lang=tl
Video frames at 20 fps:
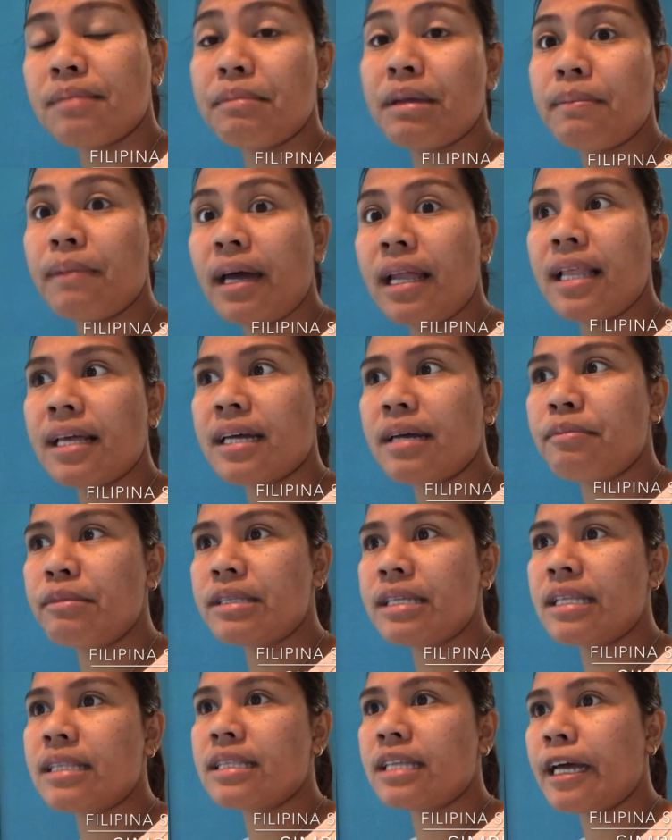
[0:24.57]
May balak
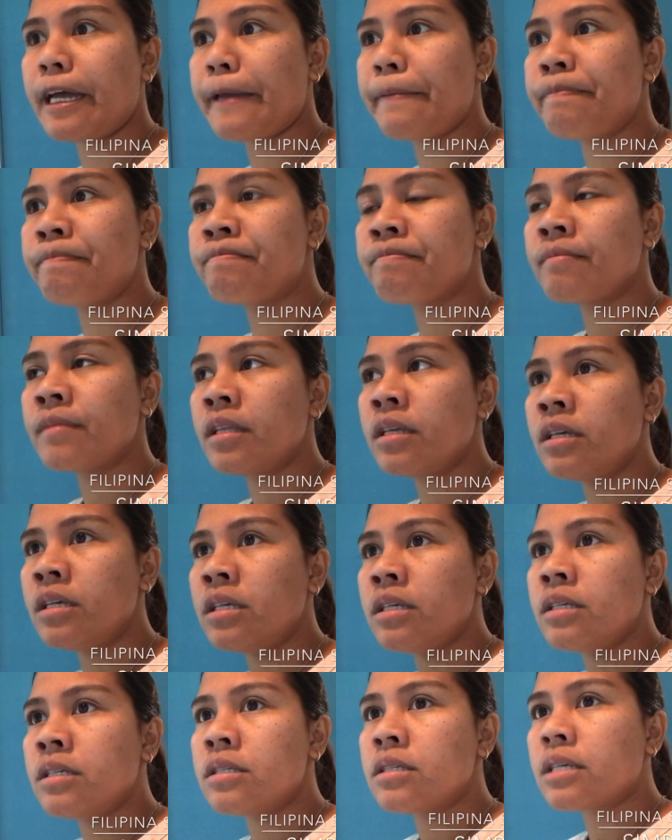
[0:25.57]
kami that time.
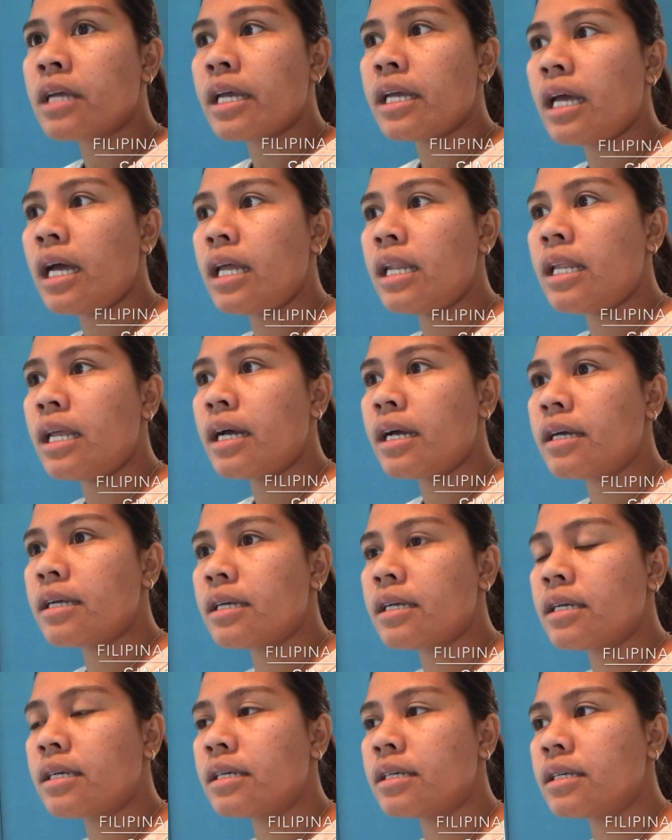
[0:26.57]
Kaya lang,
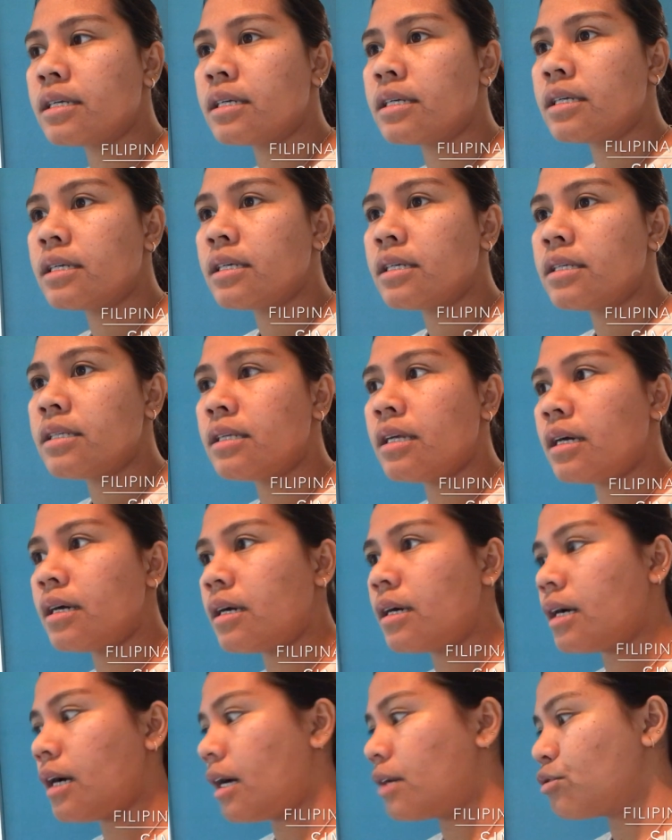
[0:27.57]

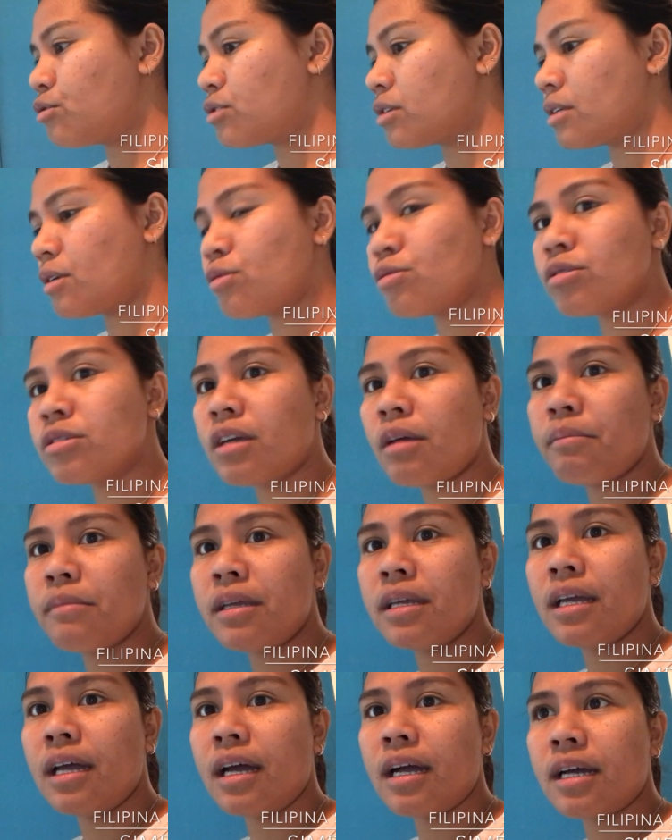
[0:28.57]
na ano siya, noon siya
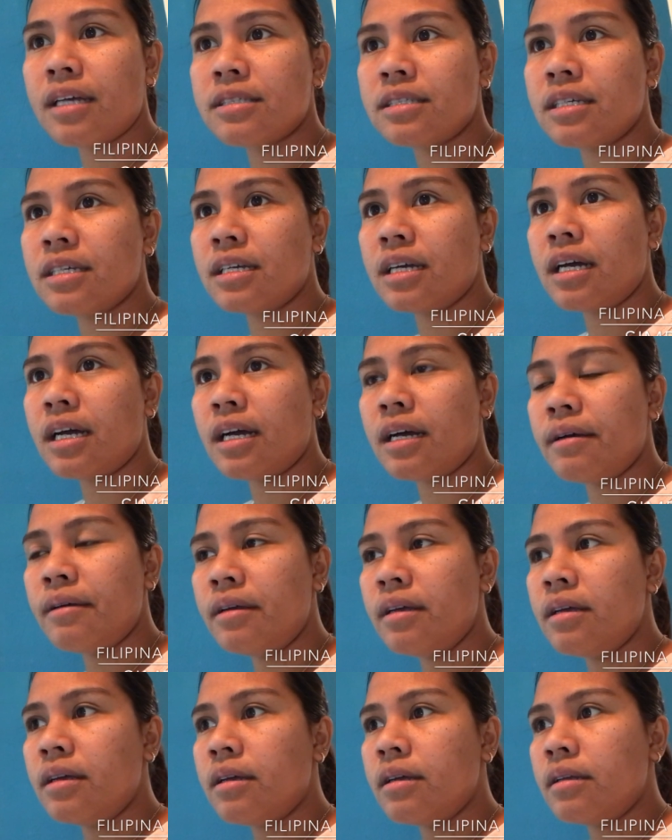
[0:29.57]
minga kasi nga
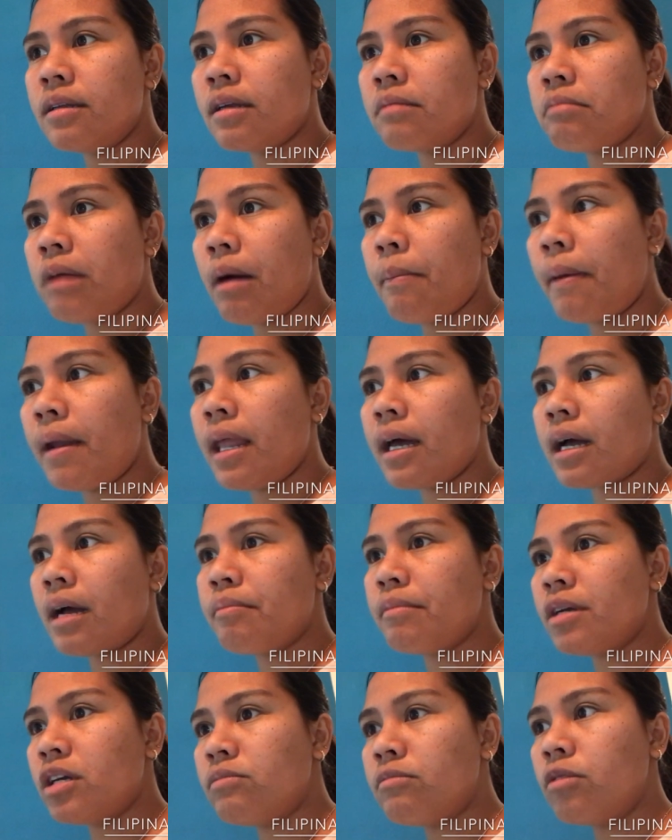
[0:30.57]
nagbabalak
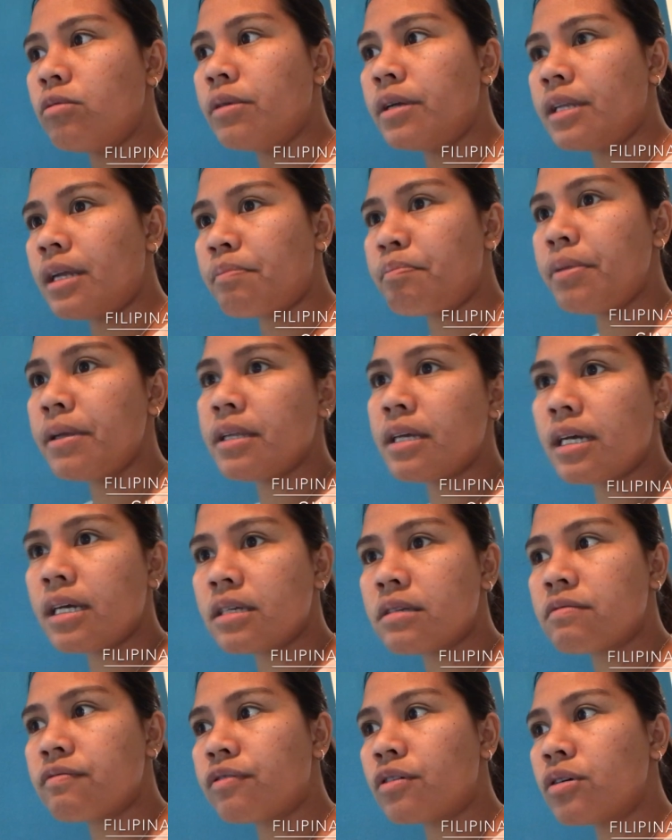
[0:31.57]
kaming umuwi ng Pinas,
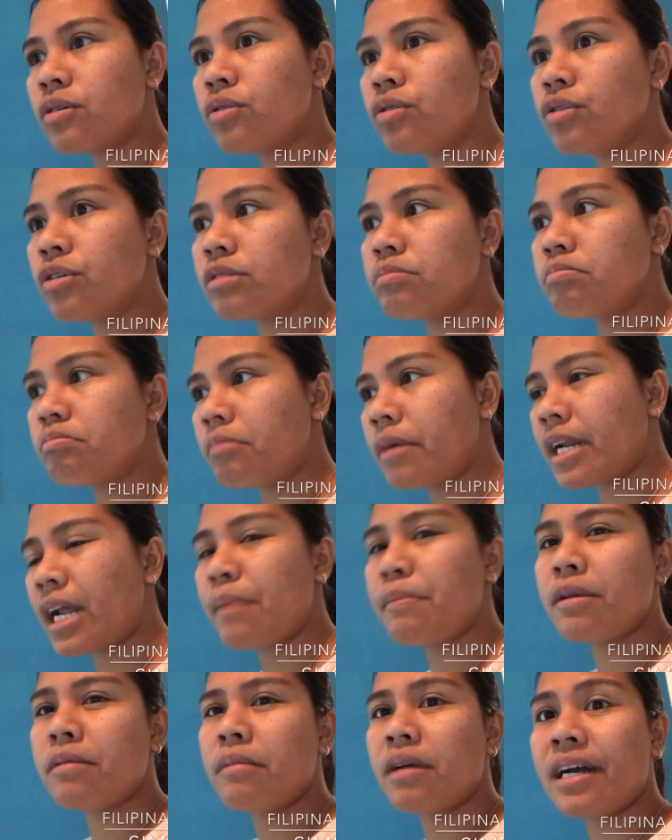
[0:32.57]
so good,
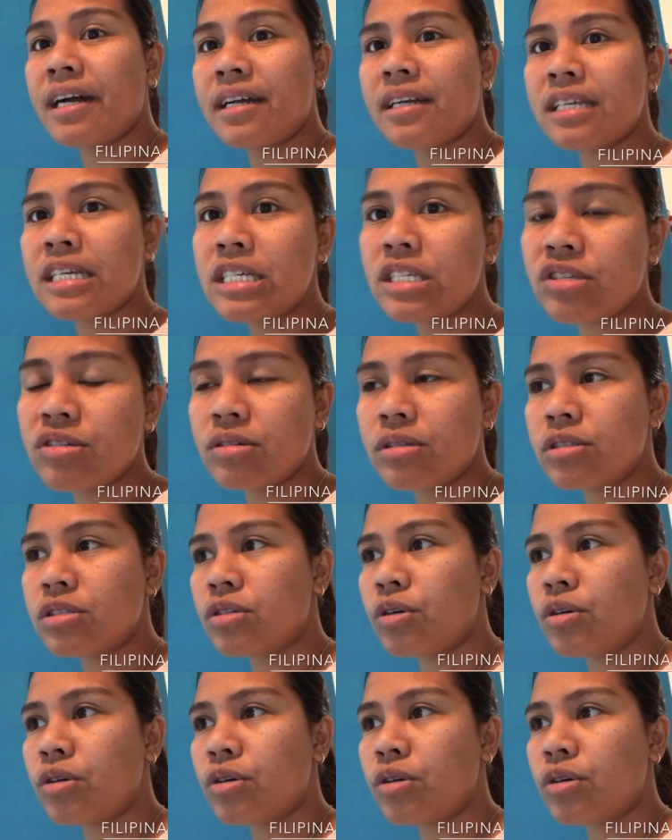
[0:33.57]
maraming mga reason.